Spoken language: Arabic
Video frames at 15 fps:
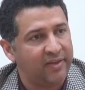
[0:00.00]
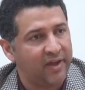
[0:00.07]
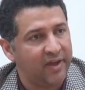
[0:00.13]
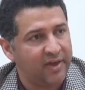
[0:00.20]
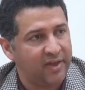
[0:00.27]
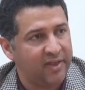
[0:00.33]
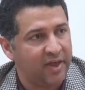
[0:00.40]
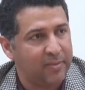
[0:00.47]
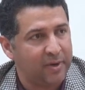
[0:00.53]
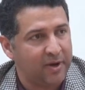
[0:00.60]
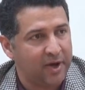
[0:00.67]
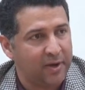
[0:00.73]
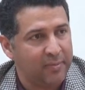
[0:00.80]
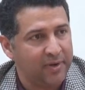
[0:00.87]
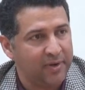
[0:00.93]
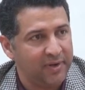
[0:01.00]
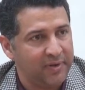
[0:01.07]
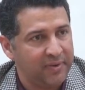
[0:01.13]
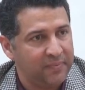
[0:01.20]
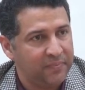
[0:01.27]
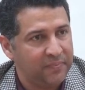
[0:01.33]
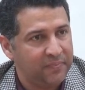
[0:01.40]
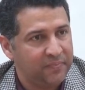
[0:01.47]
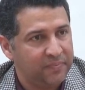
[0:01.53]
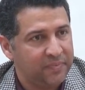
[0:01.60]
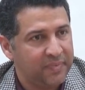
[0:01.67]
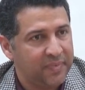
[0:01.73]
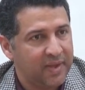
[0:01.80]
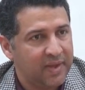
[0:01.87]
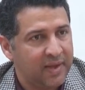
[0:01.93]
هكذا من قبل
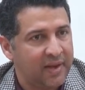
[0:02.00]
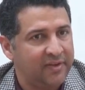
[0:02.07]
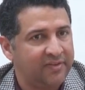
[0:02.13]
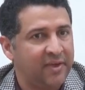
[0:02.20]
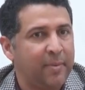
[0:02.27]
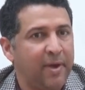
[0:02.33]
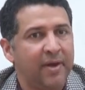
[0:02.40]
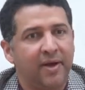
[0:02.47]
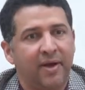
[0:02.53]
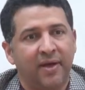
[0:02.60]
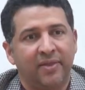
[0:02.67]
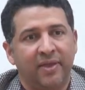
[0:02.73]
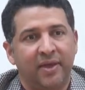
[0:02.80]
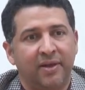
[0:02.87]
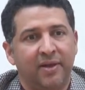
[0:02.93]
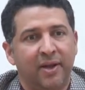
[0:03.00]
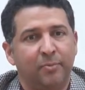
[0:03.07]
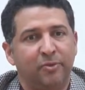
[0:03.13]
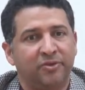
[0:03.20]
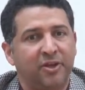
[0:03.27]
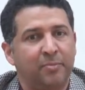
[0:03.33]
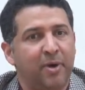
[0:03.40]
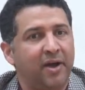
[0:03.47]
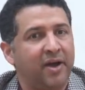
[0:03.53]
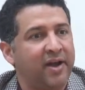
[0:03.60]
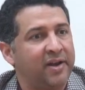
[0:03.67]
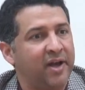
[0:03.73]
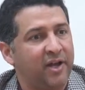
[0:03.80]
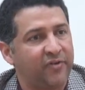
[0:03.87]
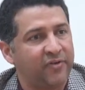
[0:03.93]
ليس معنى هذا أن المسلم ما
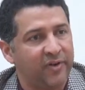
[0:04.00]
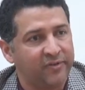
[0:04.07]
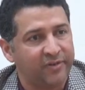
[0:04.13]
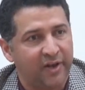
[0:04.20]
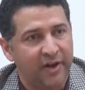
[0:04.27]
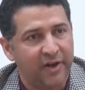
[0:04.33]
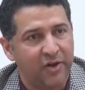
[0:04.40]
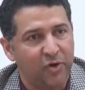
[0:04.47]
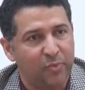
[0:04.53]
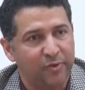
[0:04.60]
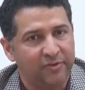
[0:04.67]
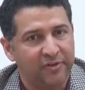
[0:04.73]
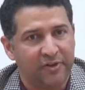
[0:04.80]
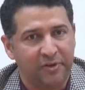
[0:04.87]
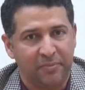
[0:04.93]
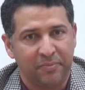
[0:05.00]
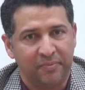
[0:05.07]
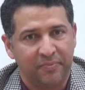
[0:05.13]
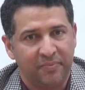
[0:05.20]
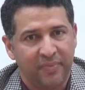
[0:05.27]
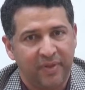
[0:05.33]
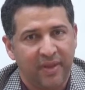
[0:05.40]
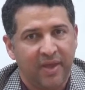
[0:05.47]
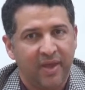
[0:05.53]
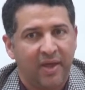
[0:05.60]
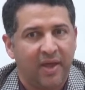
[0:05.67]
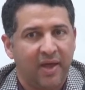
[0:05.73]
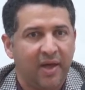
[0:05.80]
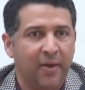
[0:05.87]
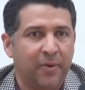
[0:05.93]
كان يعرف نفسه على أنه مسلم
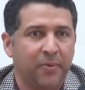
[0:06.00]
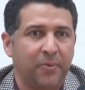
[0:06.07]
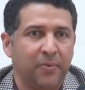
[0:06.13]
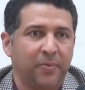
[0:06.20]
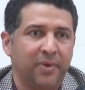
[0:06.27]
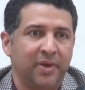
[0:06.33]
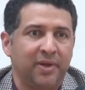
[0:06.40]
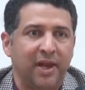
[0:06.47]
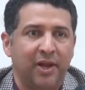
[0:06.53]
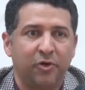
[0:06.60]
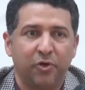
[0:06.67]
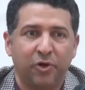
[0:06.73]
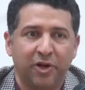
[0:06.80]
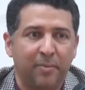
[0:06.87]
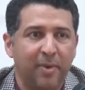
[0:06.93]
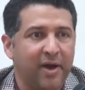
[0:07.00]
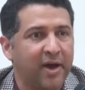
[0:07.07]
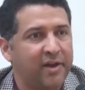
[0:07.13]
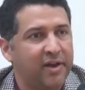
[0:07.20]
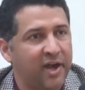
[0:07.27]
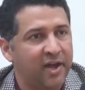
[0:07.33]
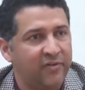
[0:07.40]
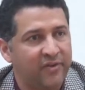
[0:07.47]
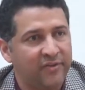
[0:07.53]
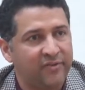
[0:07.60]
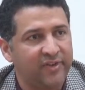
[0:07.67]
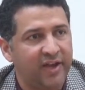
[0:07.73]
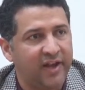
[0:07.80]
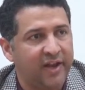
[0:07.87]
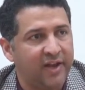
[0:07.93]
أو أن الكردي ما كان يعرف
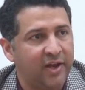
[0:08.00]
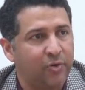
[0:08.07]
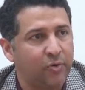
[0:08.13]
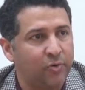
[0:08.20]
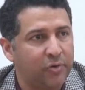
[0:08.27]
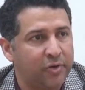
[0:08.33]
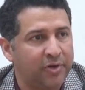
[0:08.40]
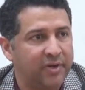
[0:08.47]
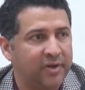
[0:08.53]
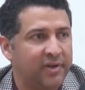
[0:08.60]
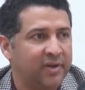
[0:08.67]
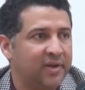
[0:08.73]
نفسه على أنه كردي